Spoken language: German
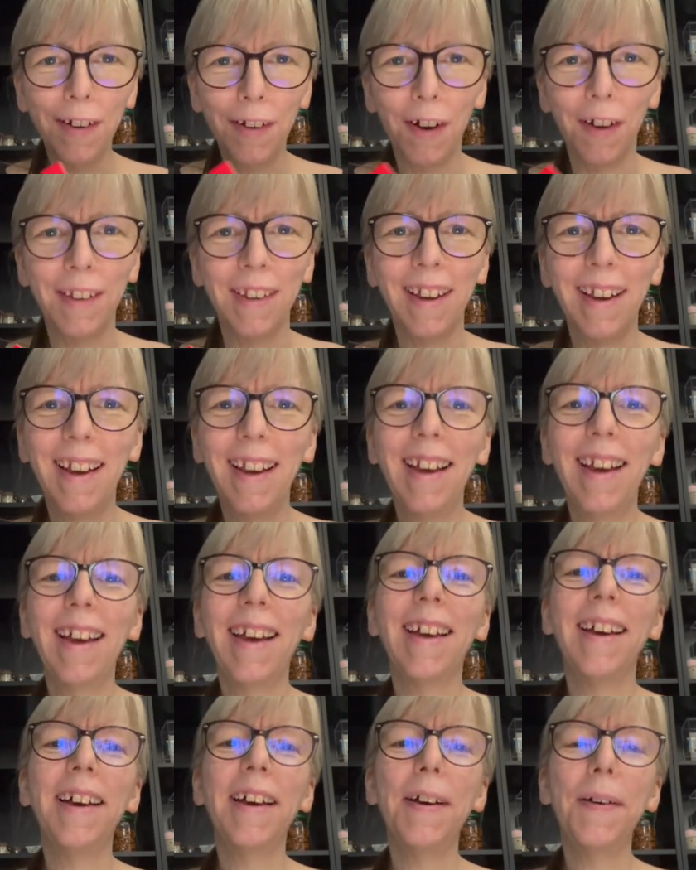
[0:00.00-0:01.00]
Gott,
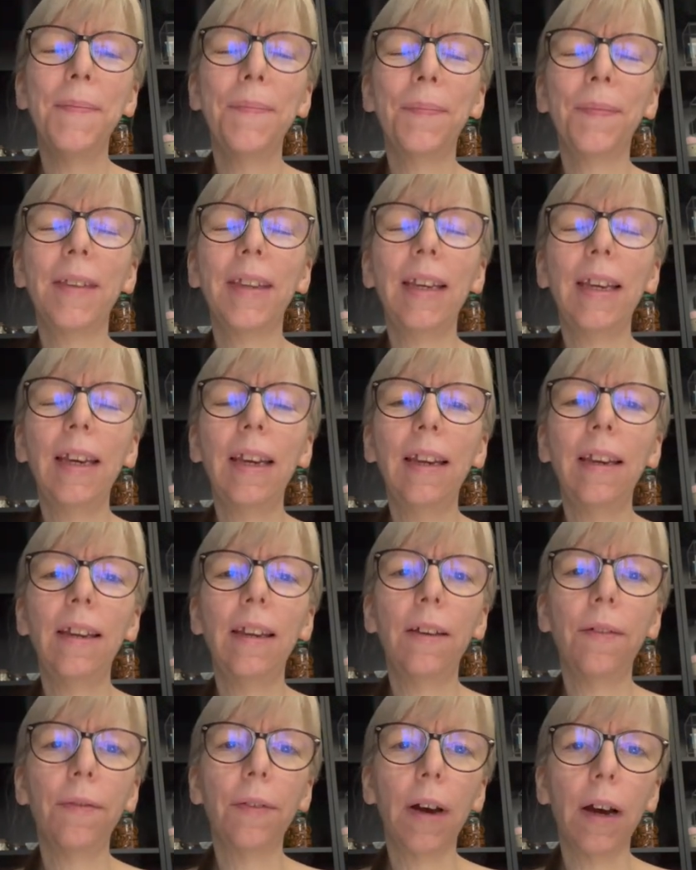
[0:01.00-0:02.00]
ähm, die
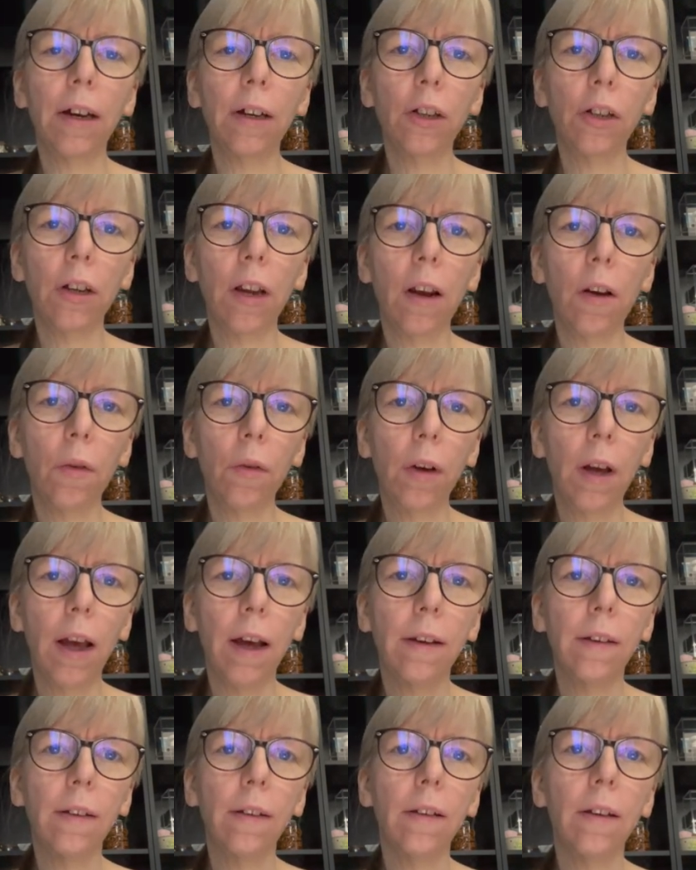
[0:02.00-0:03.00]
die Fragestellung
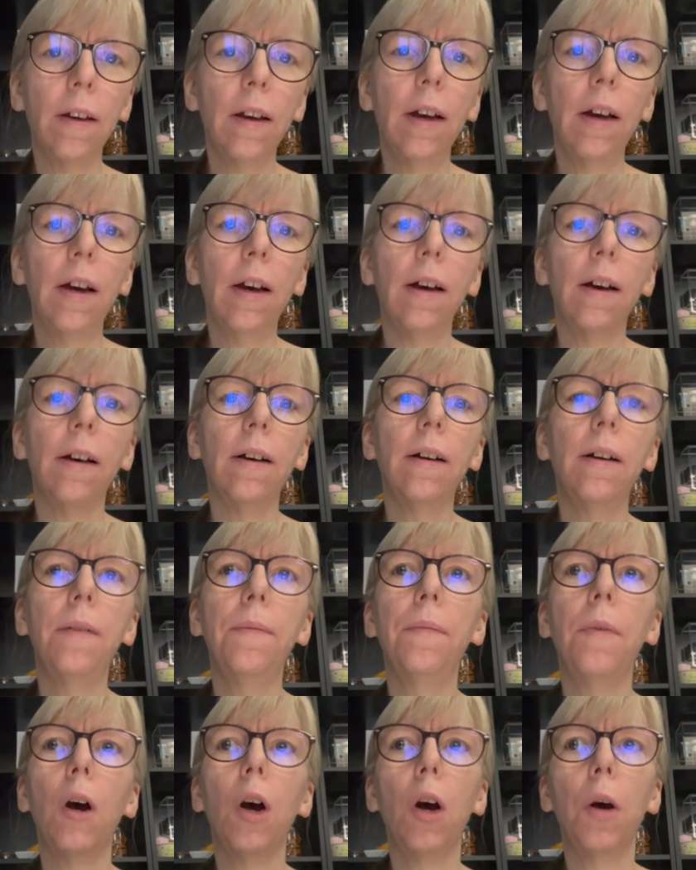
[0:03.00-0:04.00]
hatte,
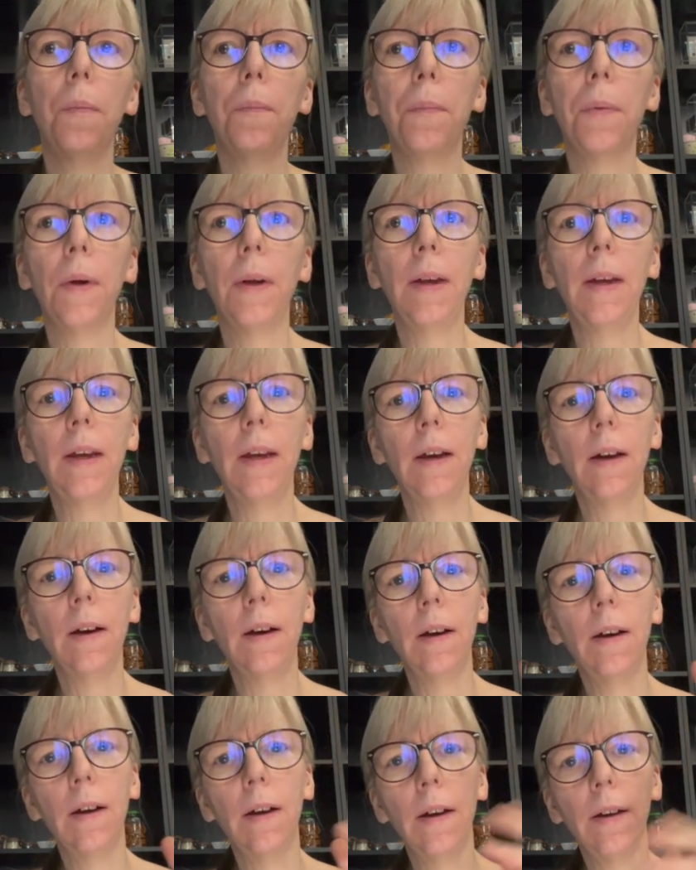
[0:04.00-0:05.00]
ähm, ob
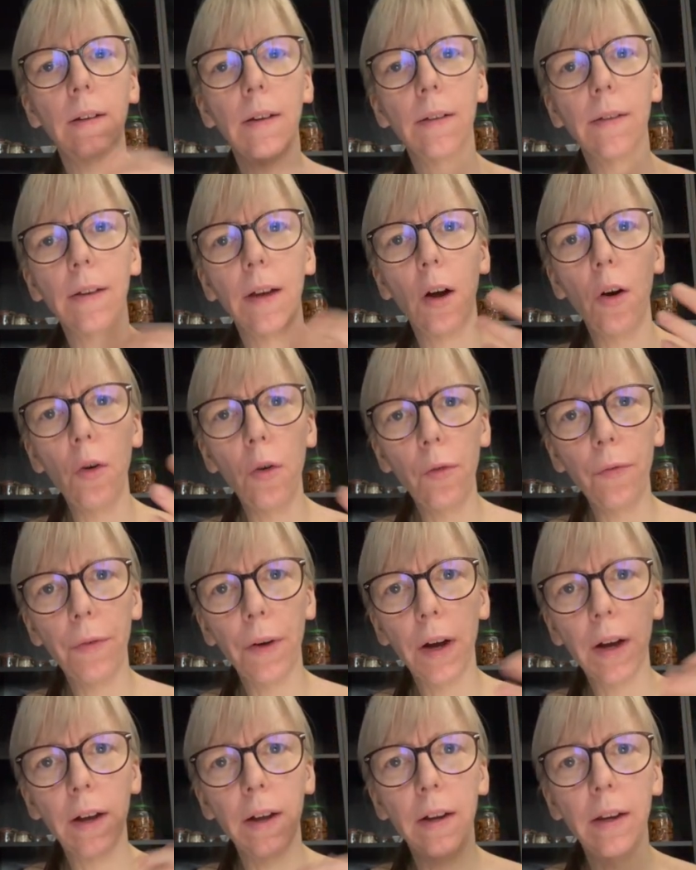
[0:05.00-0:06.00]
ihr das
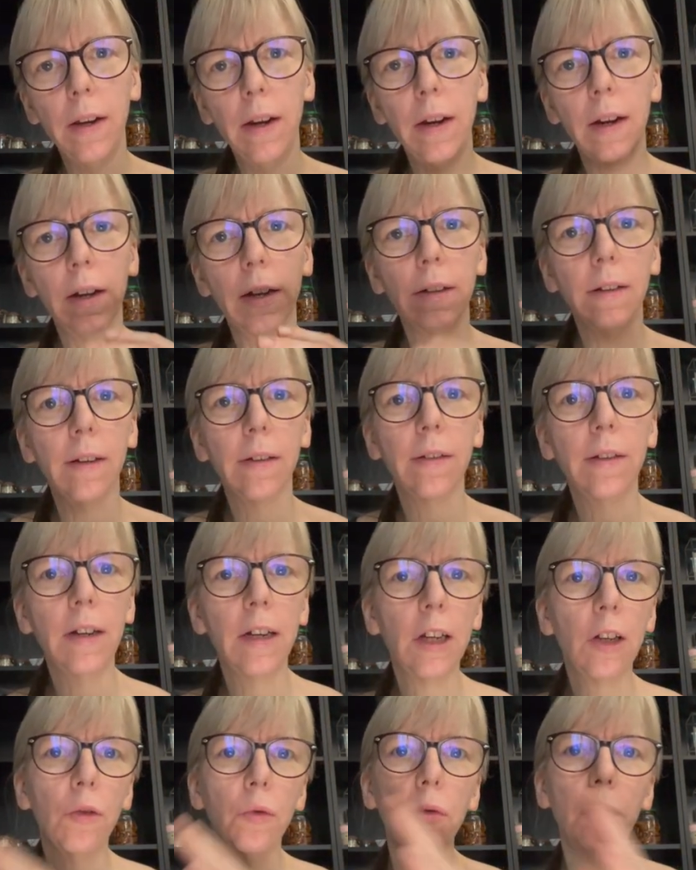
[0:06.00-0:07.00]
Aufwachen in der Nacht, das
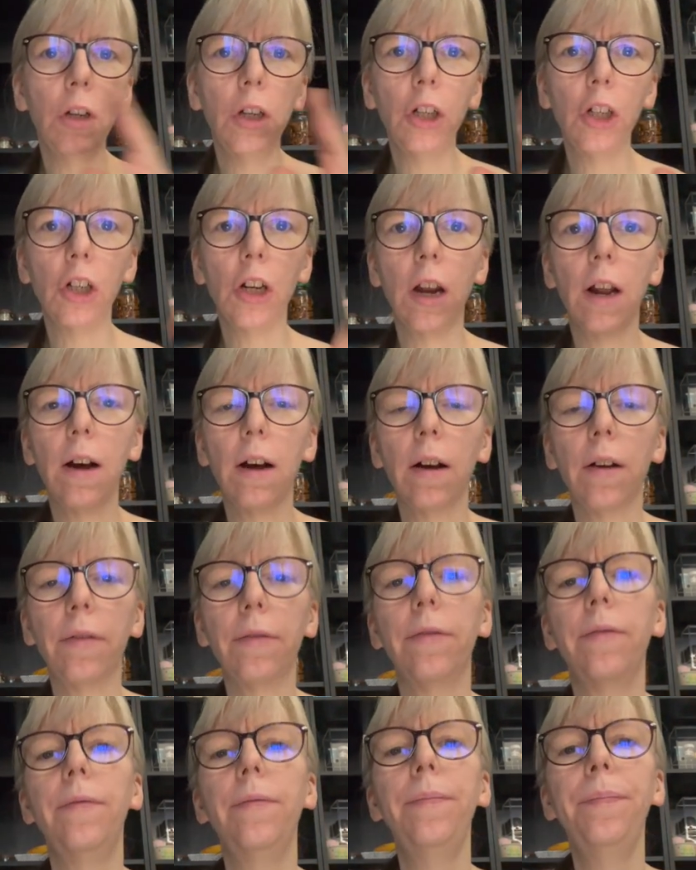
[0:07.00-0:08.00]

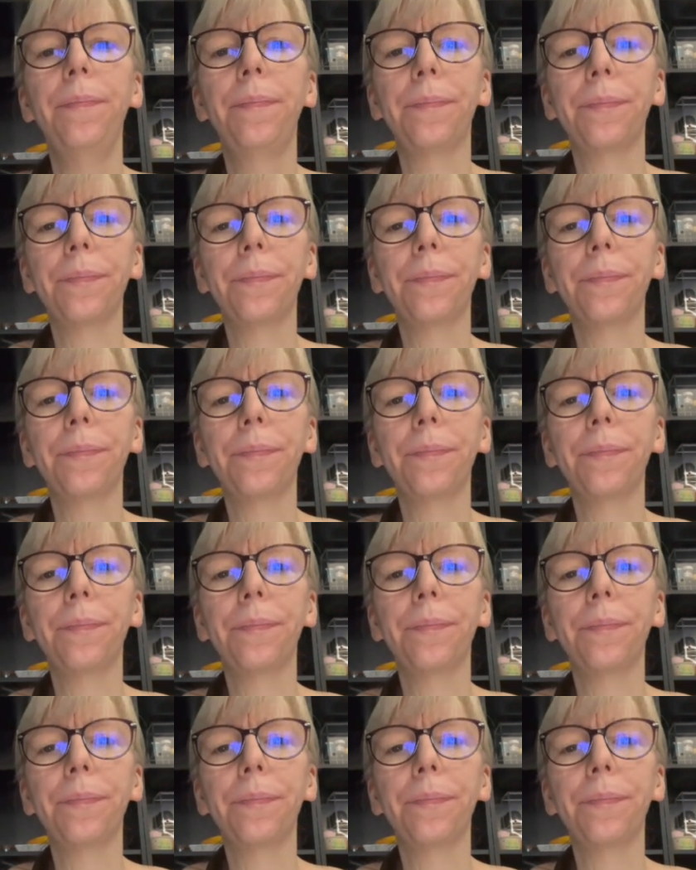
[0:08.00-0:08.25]
Nicht-Durchschlafen,